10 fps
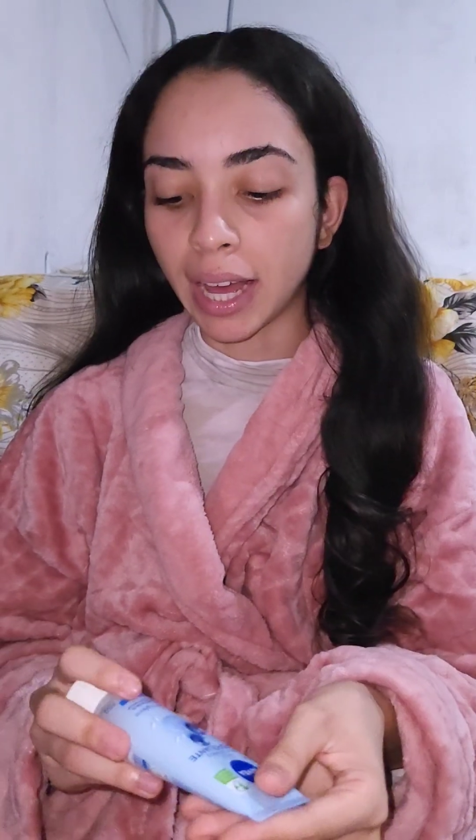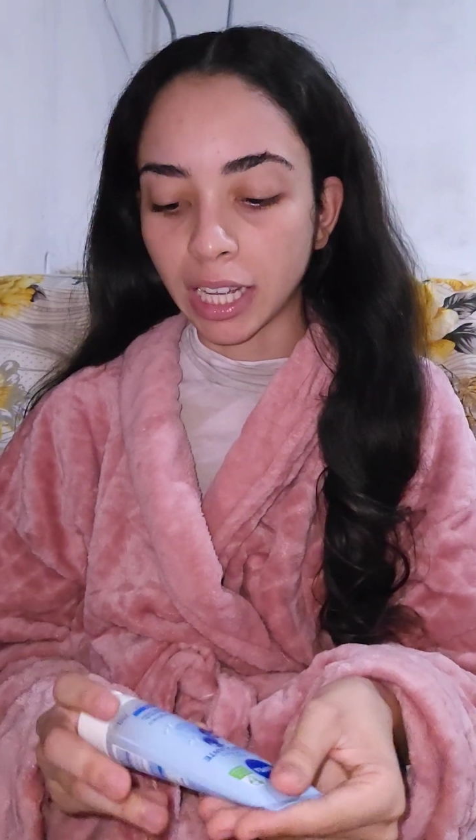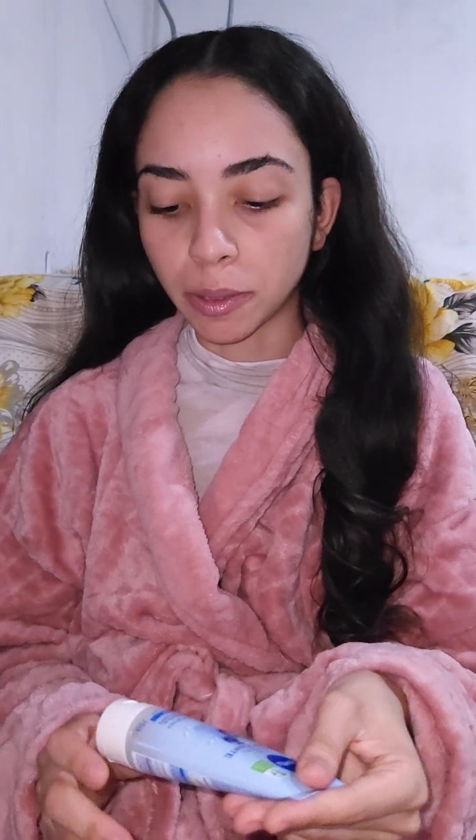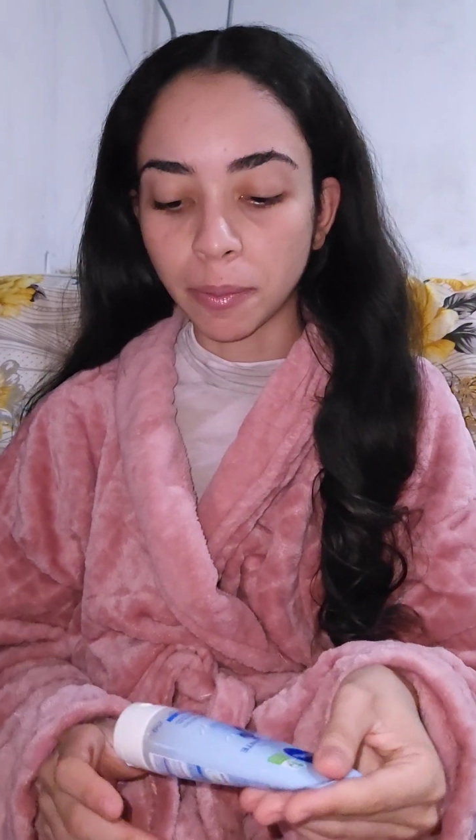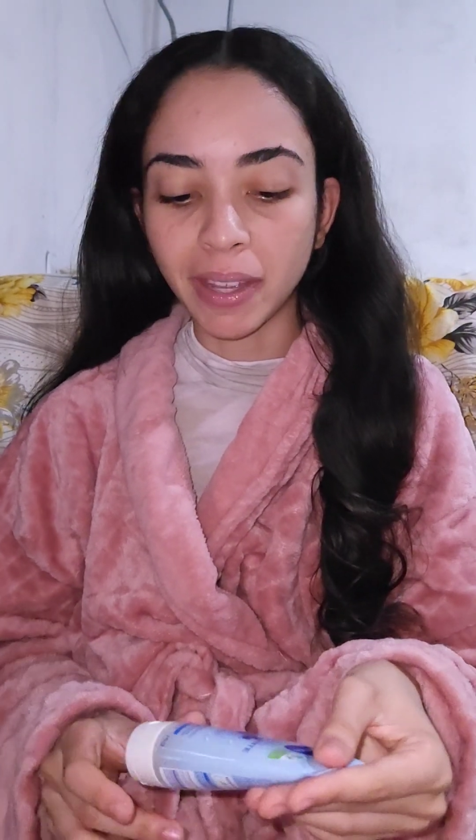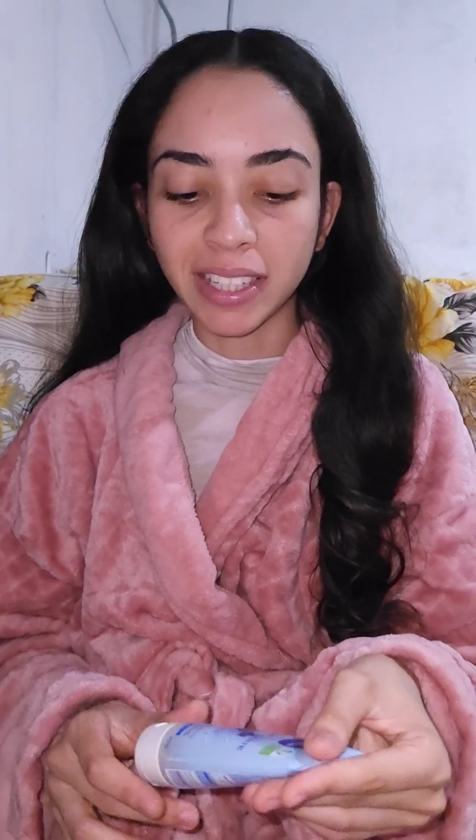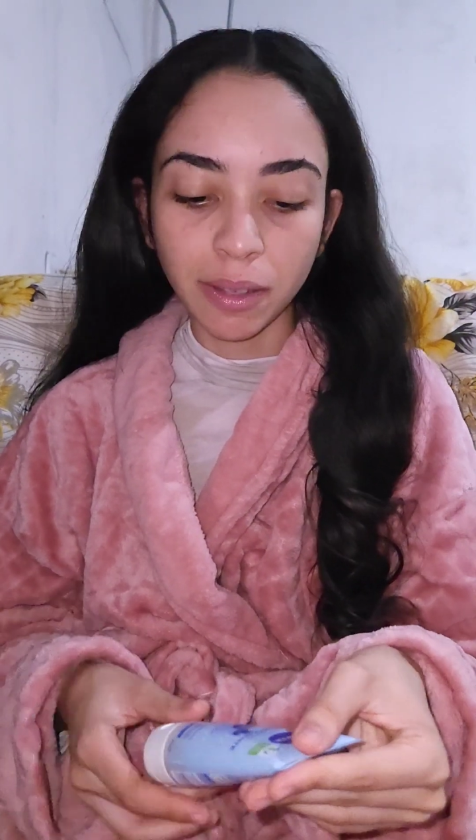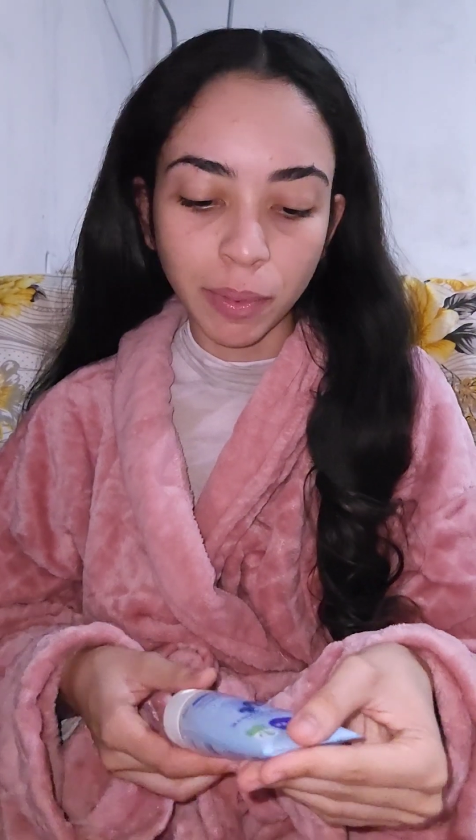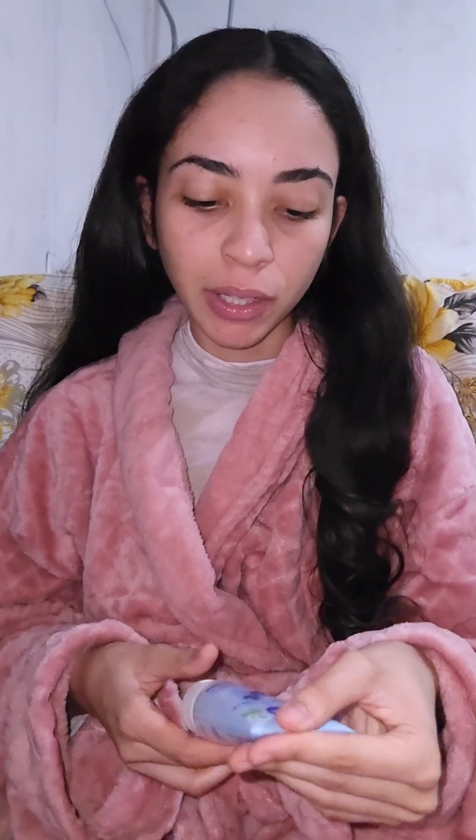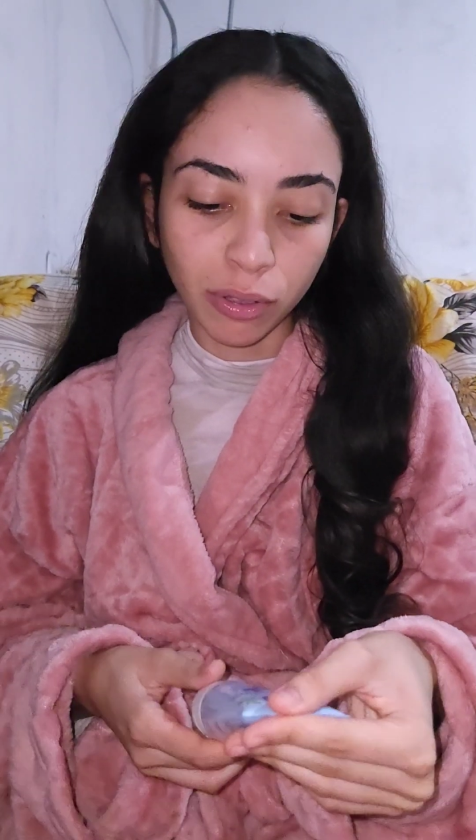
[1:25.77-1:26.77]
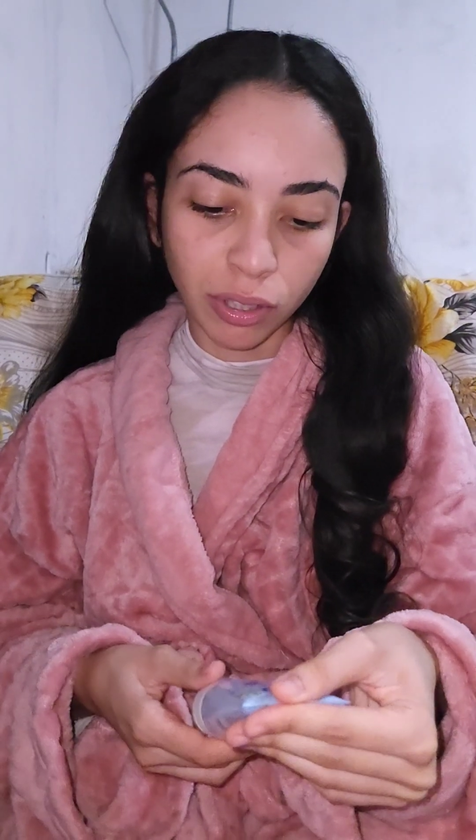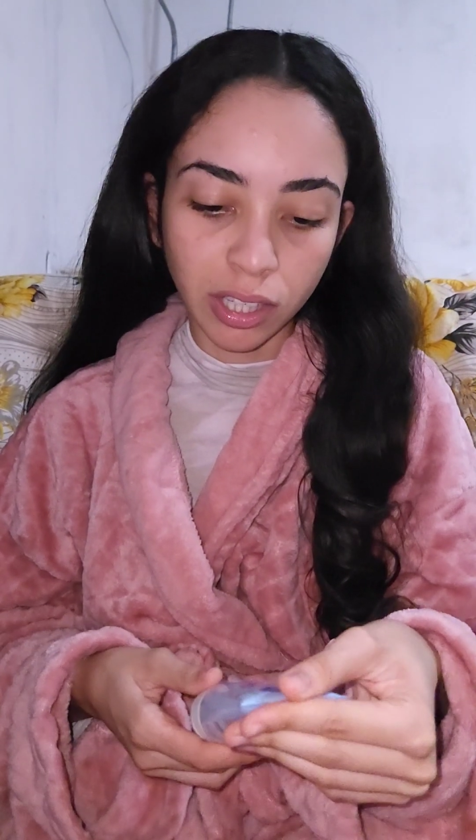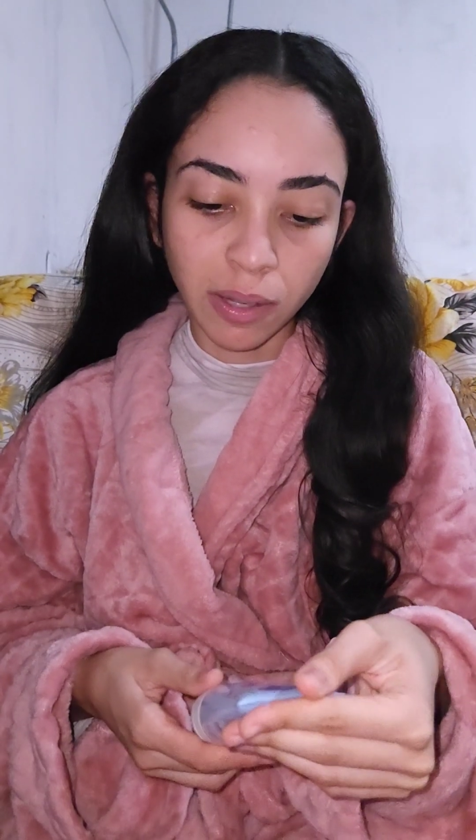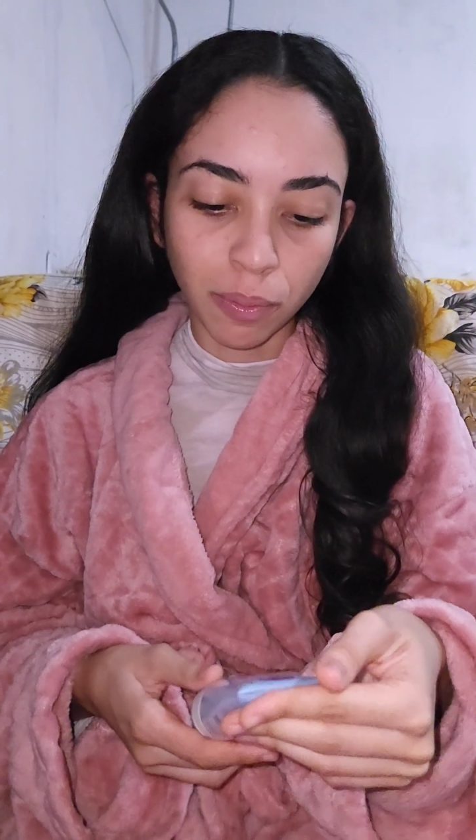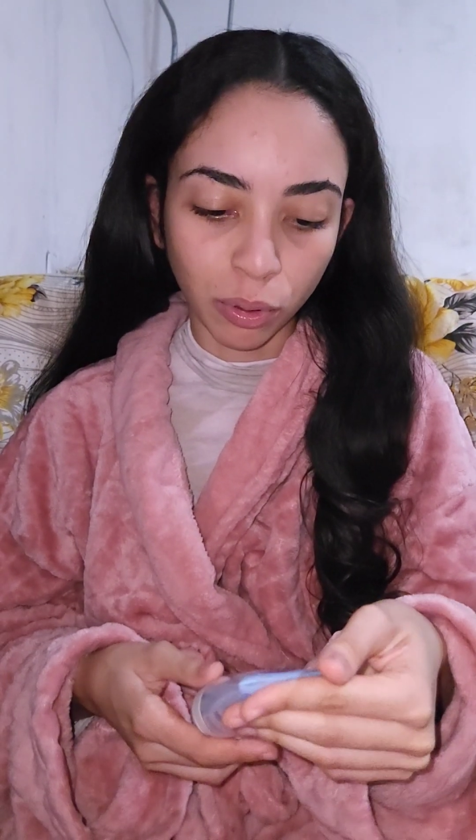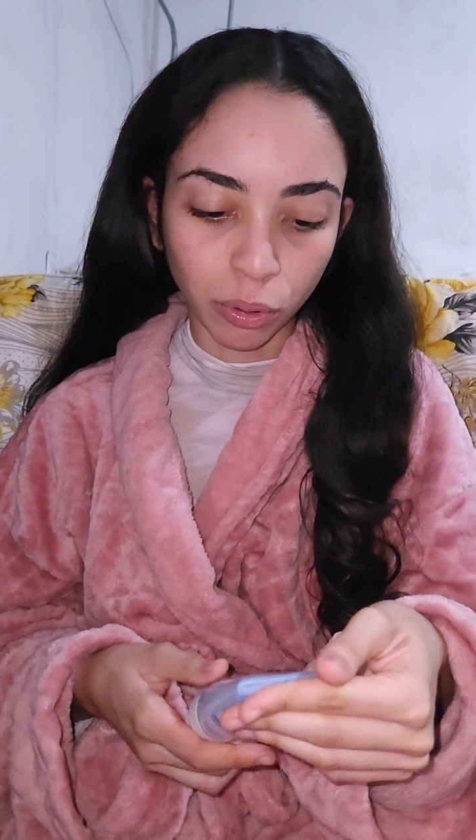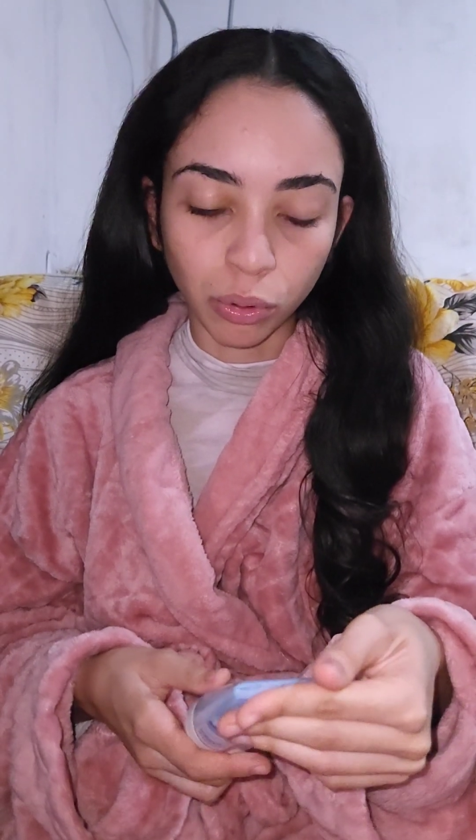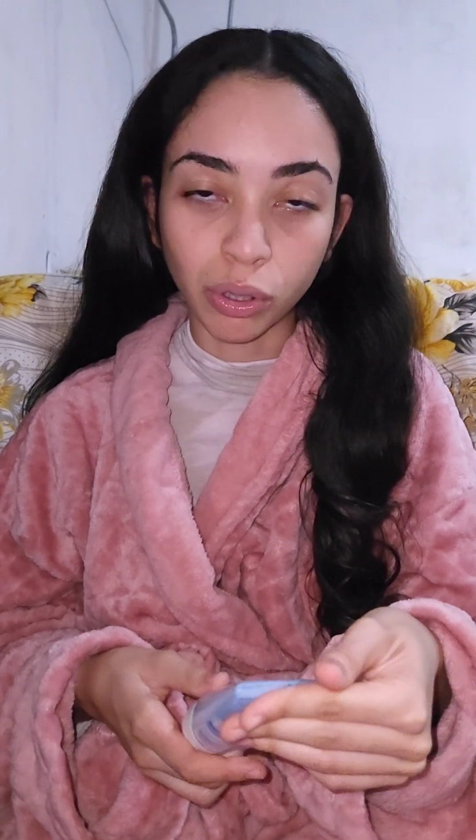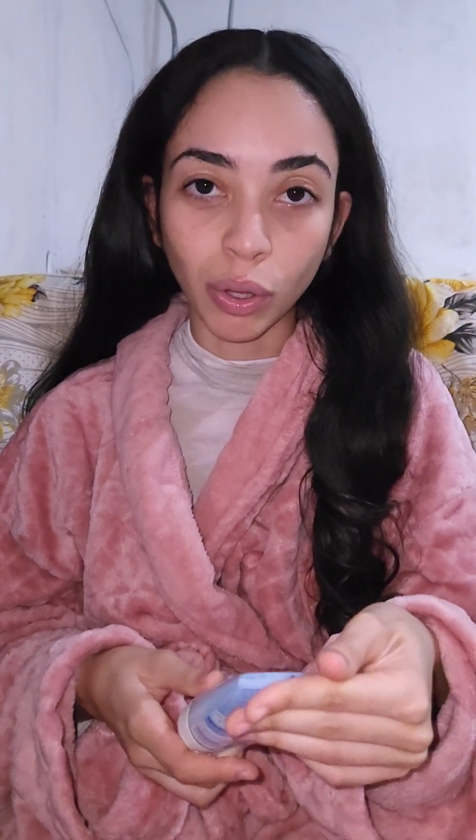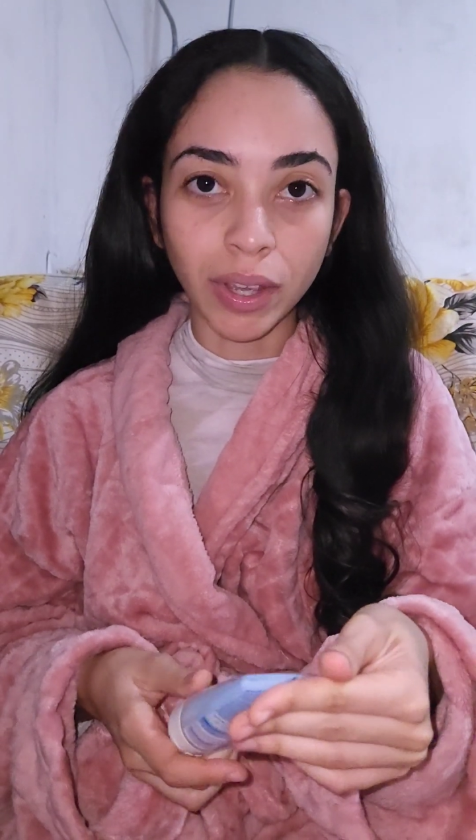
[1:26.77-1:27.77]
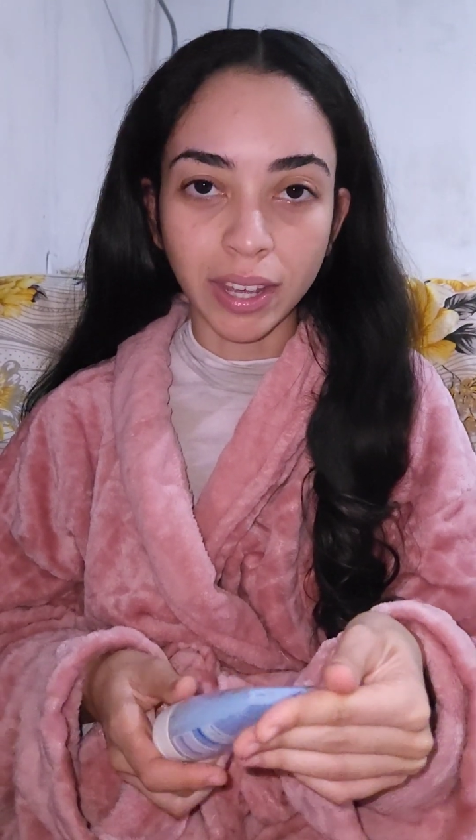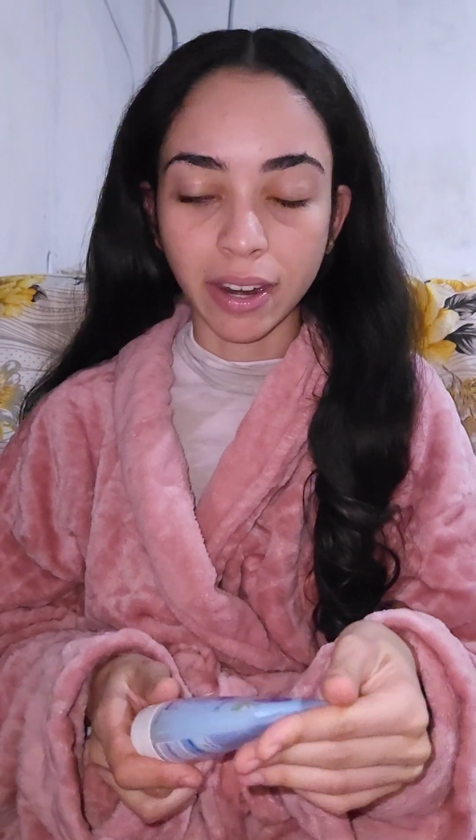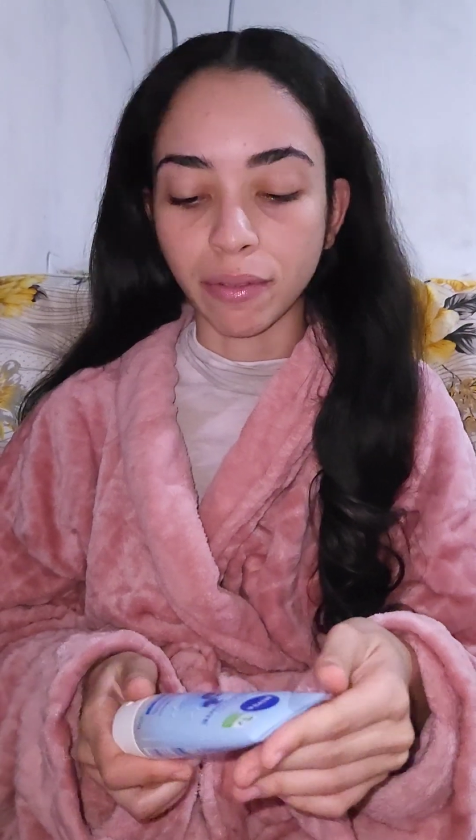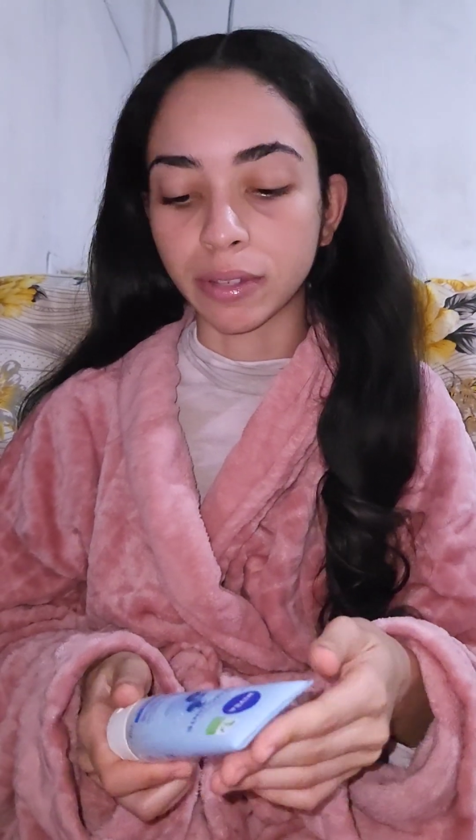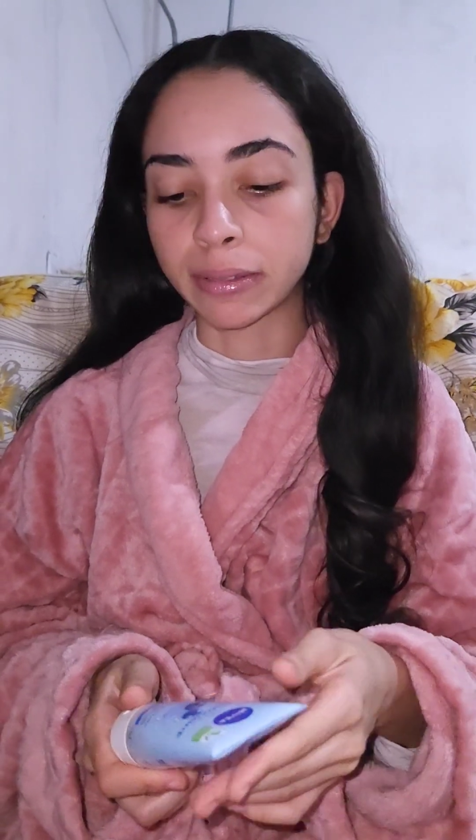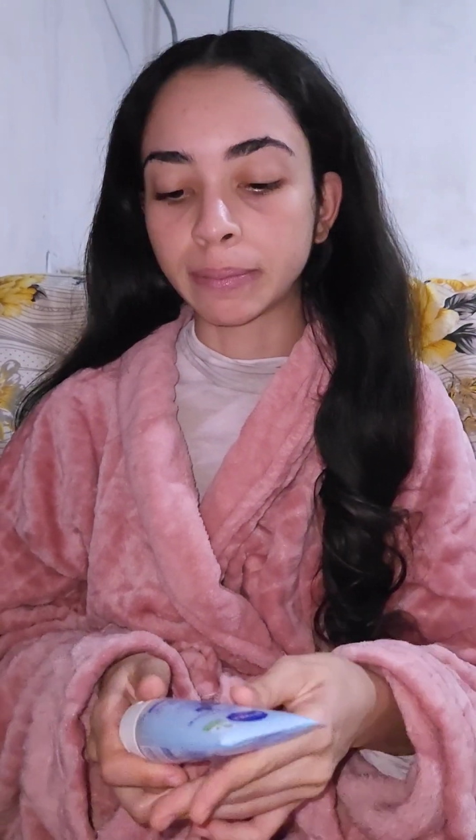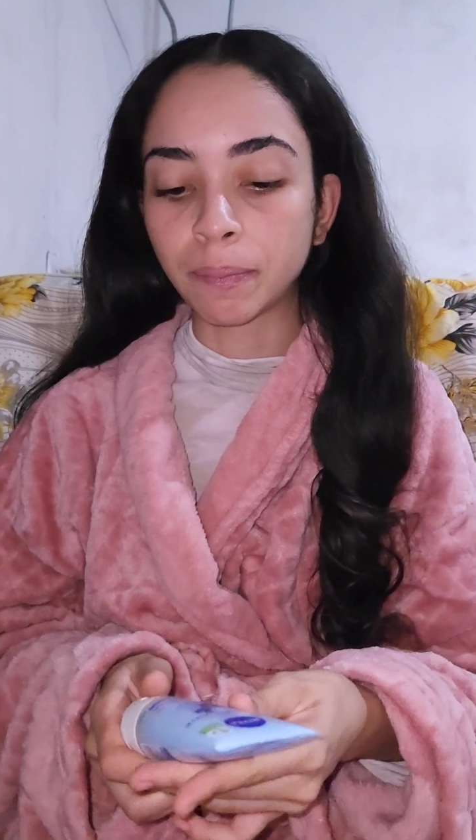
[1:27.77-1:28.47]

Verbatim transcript: As primeiras impressões desse produto são incríveis.